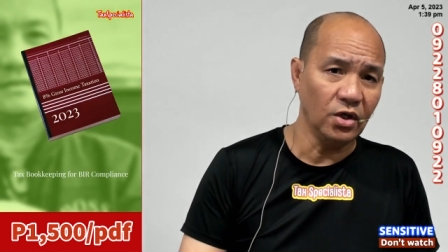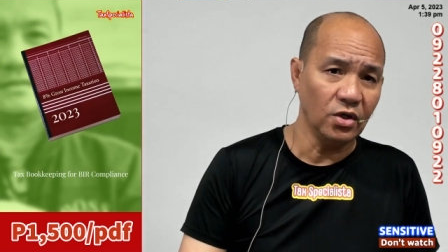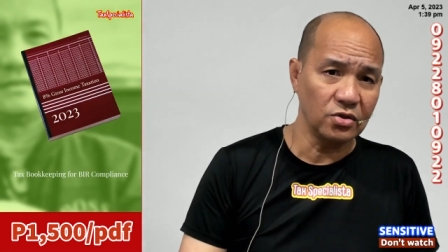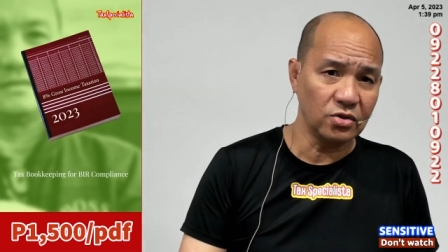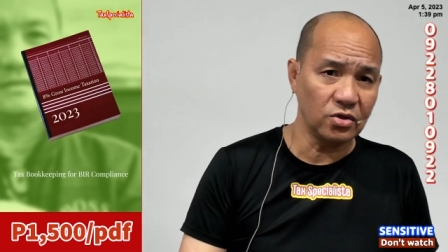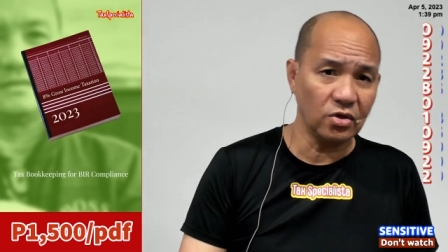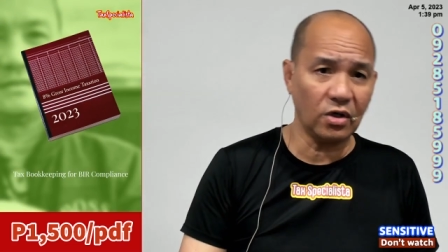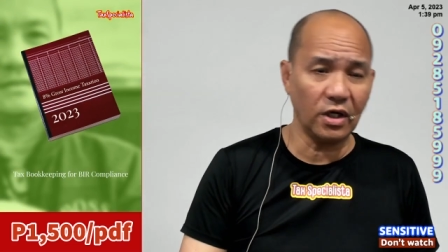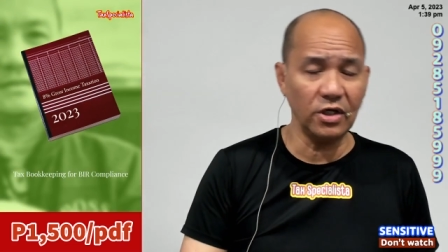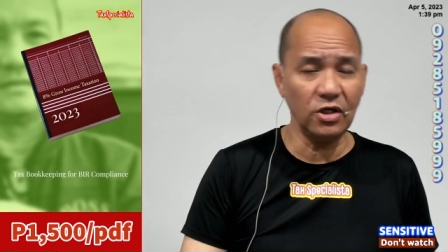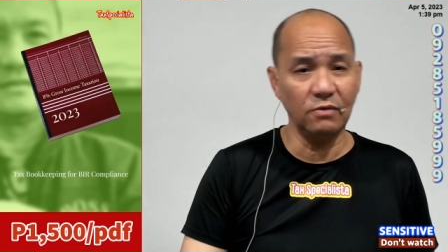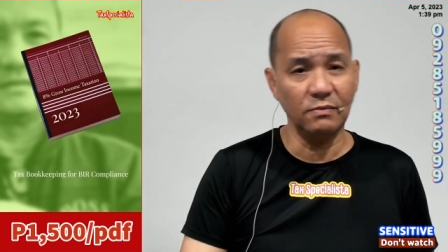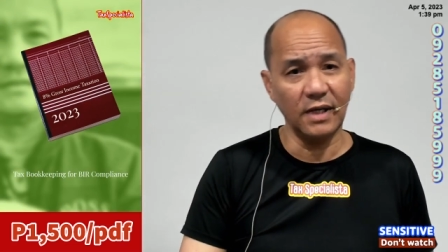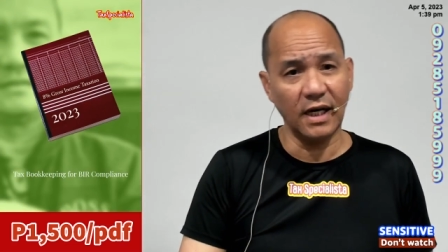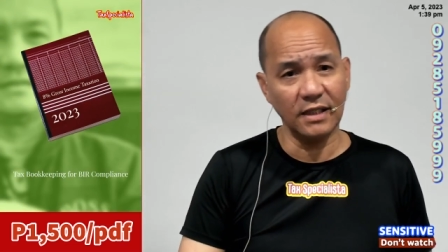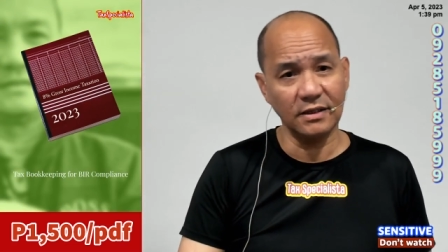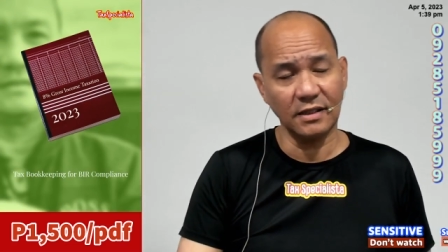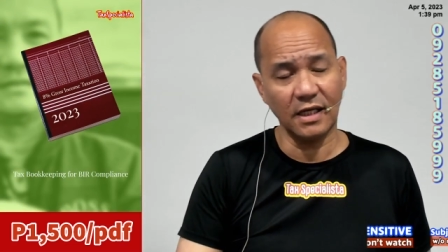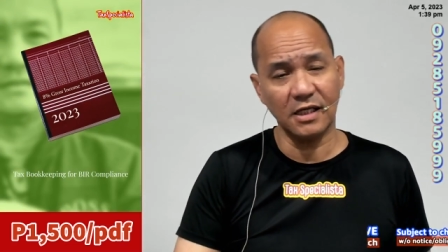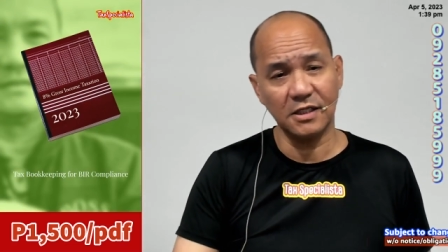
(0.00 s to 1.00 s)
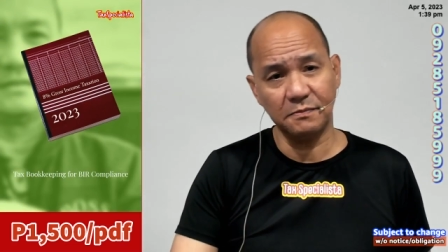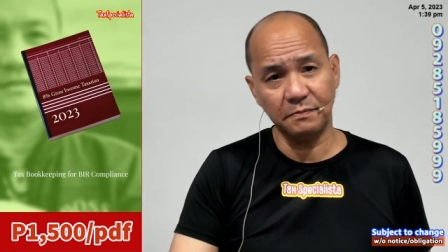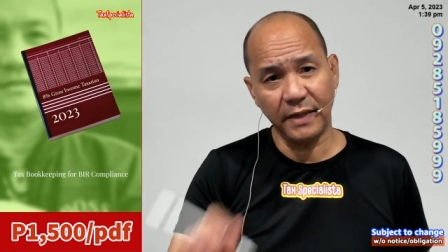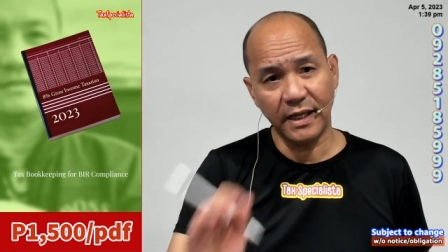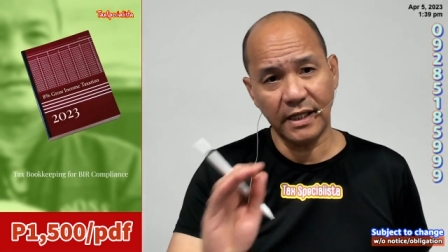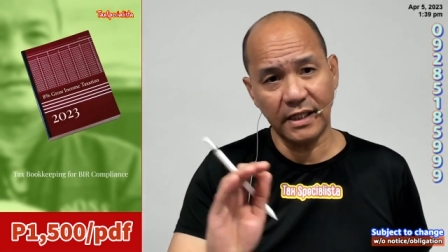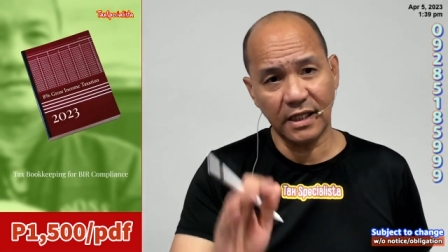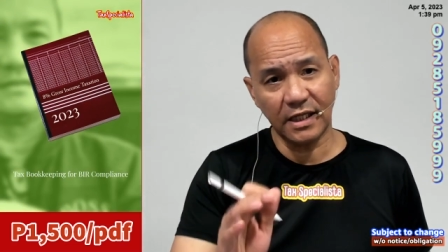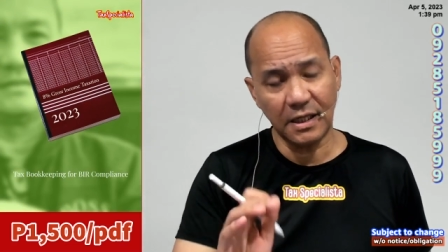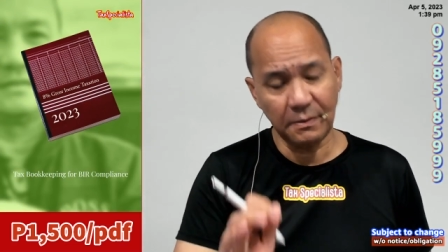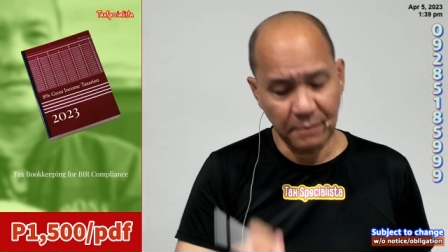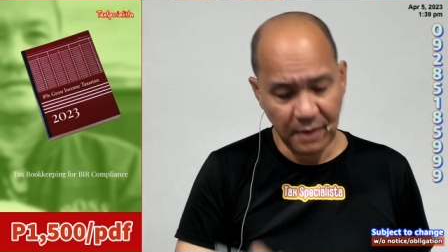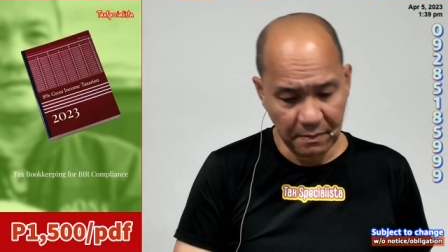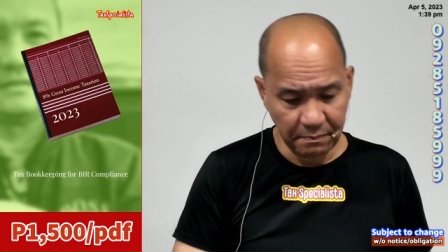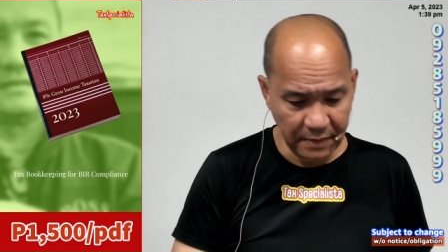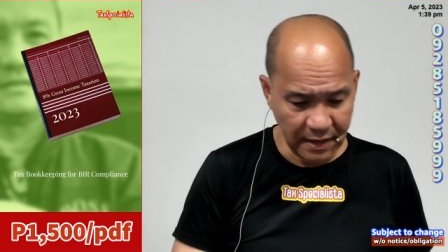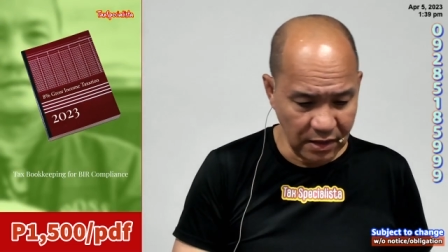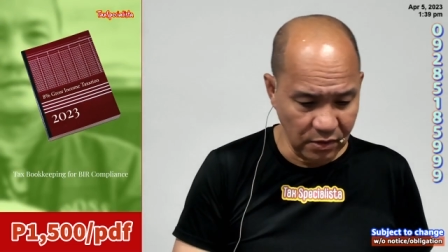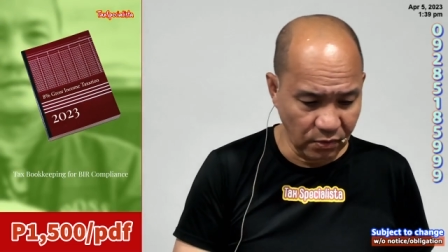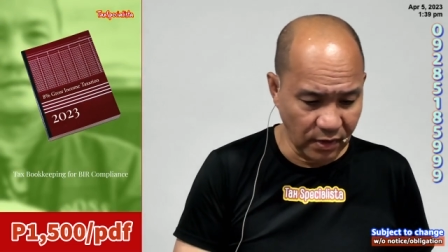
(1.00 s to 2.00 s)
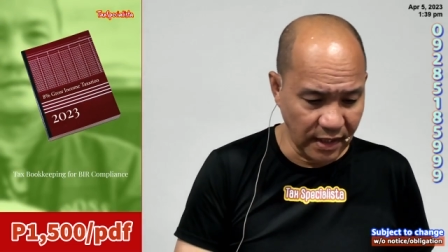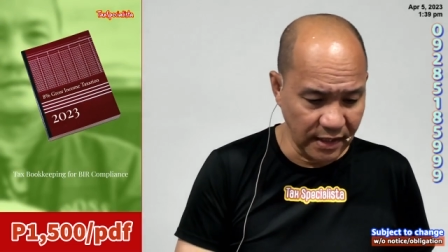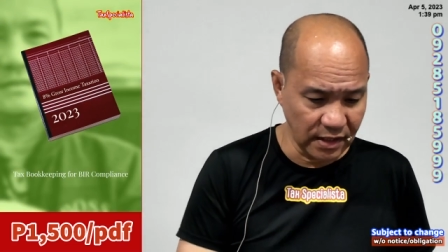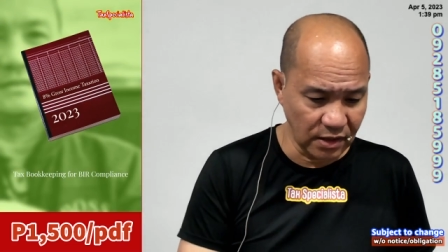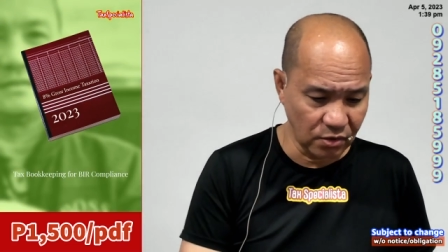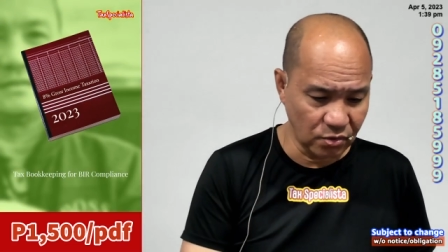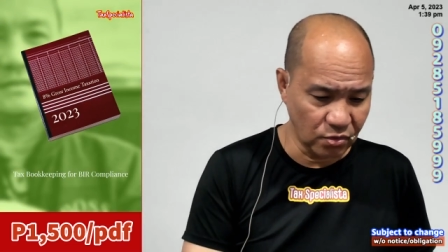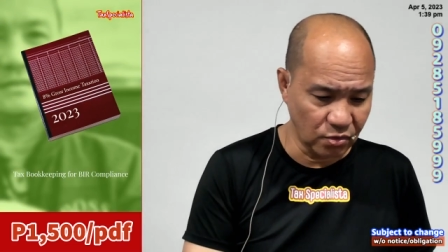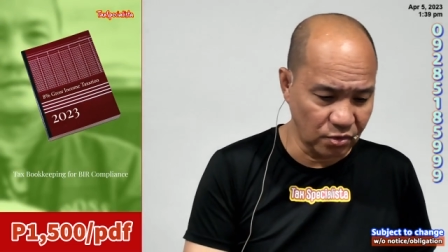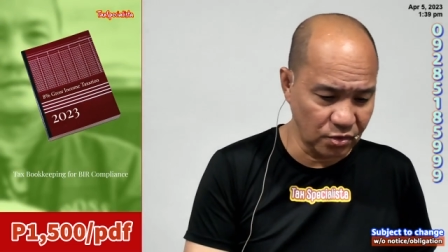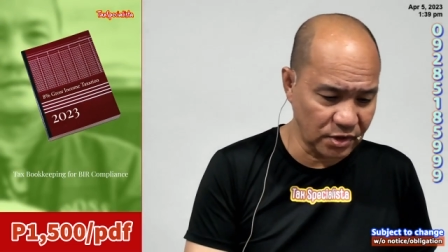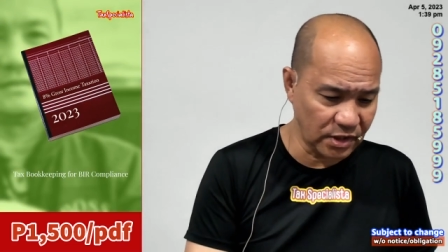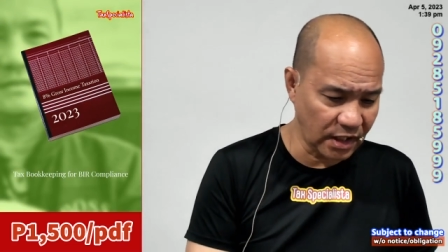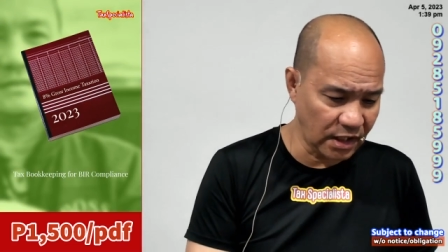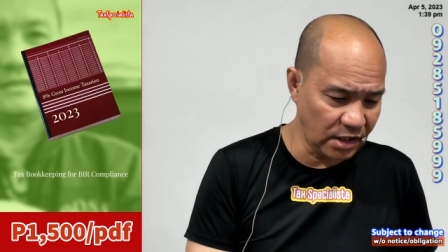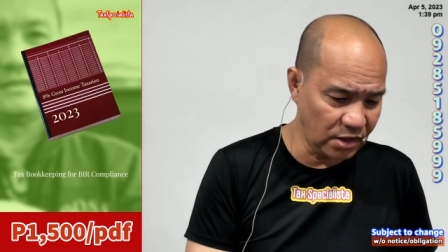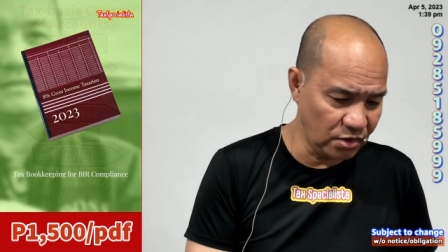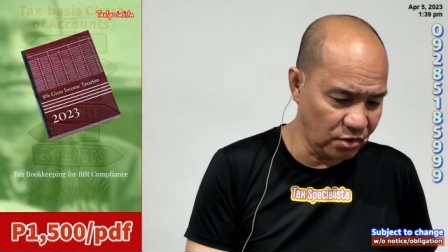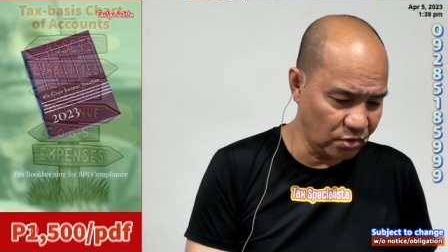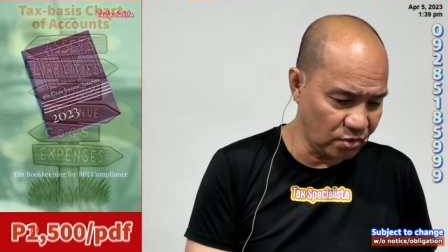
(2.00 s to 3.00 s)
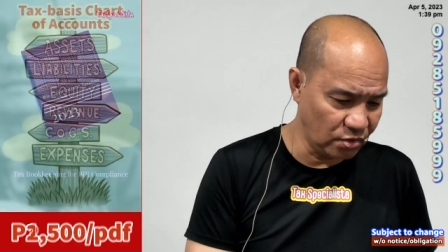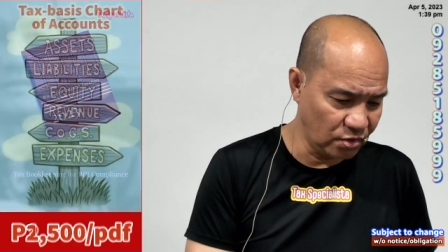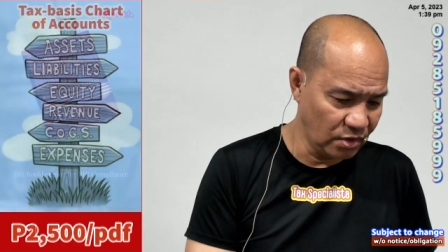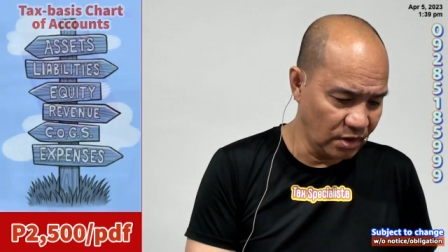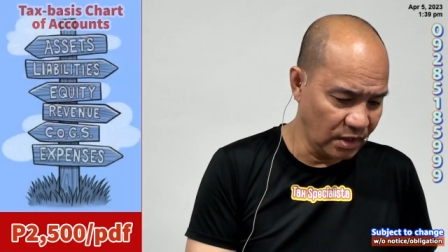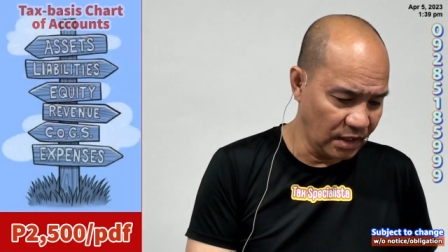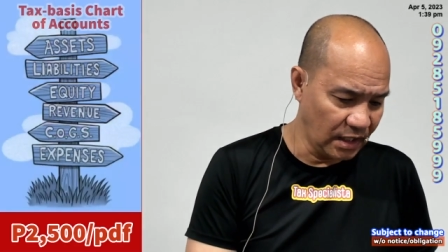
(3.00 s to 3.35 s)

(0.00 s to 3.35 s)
So kayo mga taxpayer, ipapaliwanag ko sa inyo